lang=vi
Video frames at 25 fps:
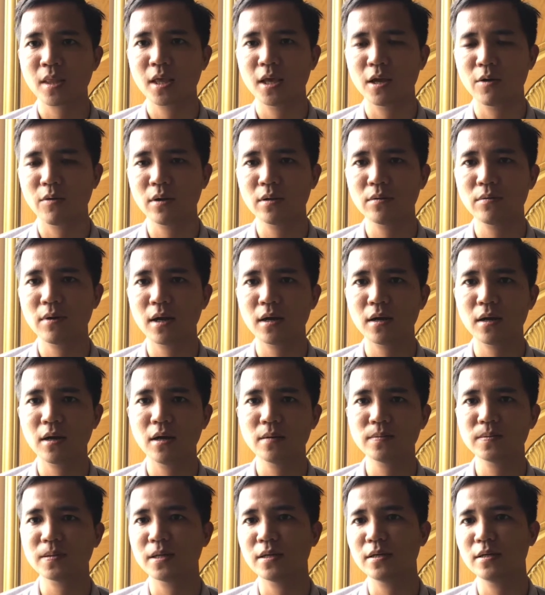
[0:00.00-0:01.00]
thì quanh quanh
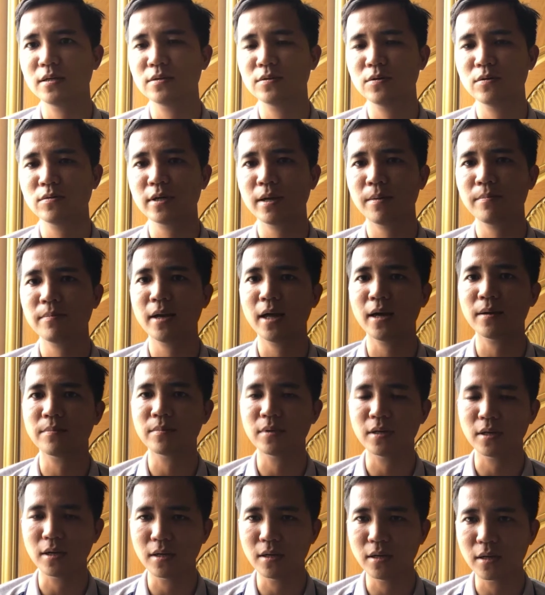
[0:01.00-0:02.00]
đó phải đi xuống 5
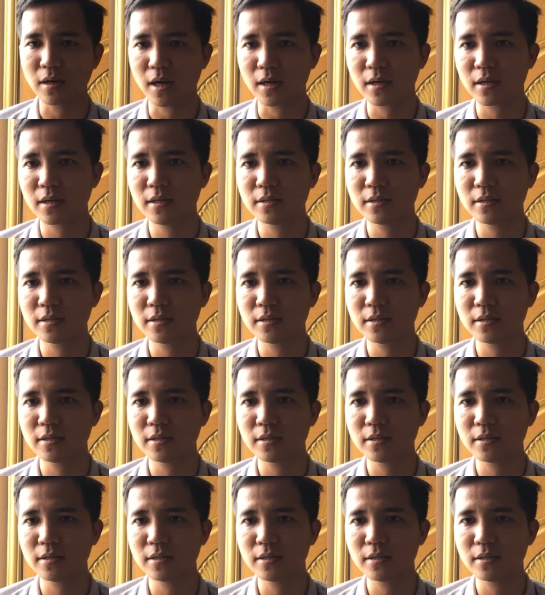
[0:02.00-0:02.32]
lần 10 lượt anh